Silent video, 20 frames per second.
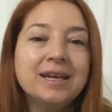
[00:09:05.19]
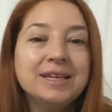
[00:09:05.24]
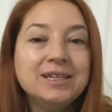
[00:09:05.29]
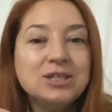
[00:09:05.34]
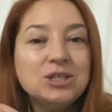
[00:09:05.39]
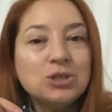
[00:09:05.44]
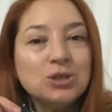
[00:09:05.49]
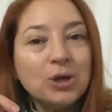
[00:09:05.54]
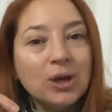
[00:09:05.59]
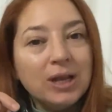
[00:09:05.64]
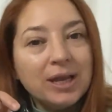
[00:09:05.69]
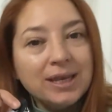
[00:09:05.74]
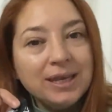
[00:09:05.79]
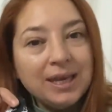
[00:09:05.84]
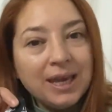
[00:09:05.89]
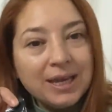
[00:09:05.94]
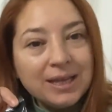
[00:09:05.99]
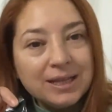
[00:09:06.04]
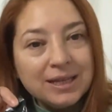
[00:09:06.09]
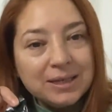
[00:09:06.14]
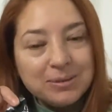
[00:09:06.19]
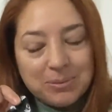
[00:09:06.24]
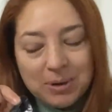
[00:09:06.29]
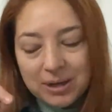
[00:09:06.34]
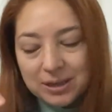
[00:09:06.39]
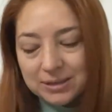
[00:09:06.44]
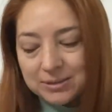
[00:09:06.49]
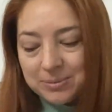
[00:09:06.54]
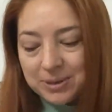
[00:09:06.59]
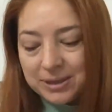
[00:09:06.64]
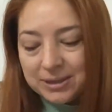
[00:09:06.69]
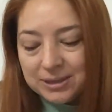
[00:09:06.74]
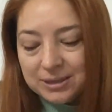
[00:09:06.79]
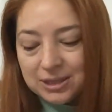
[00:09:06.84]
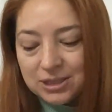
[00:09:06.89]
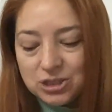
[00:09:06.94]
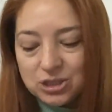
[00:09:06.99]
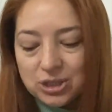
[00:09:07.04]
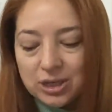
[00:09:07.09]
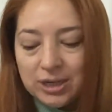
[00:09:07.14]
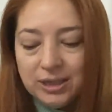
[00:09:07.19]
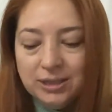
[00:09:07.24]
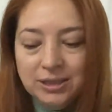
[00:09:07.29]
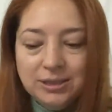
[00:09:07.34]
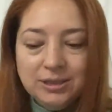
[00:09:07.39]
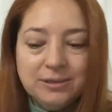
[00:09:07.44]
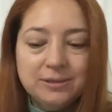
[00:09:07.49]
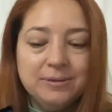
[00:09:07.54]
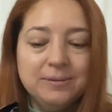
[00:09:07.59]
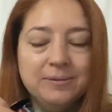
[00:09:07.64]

şöyle keklerimi aldım arkadaşlar.